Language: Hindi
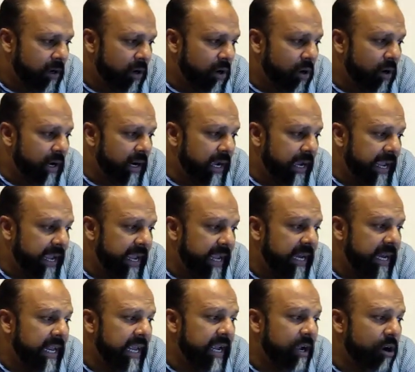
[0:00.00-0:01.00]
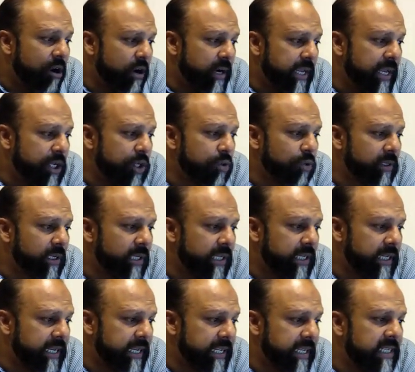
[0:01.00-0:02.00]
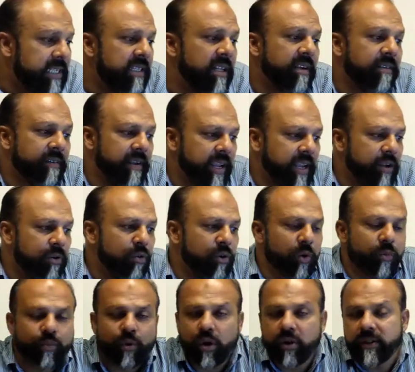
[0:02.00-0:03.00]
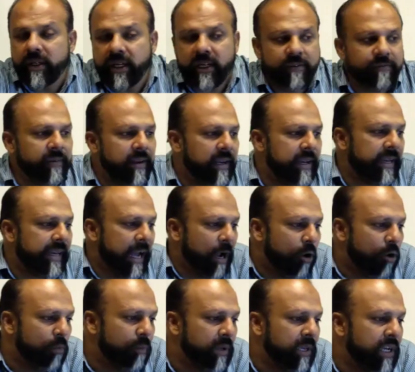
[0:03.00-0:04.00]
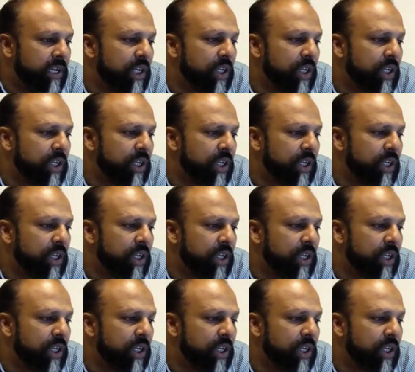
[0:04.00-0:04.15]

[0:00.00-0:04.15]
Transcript: और अगेन अकॉर्डिंग टू द डिटेल्स द रिंग रोड प्रोजेक्ट विल नाउ बी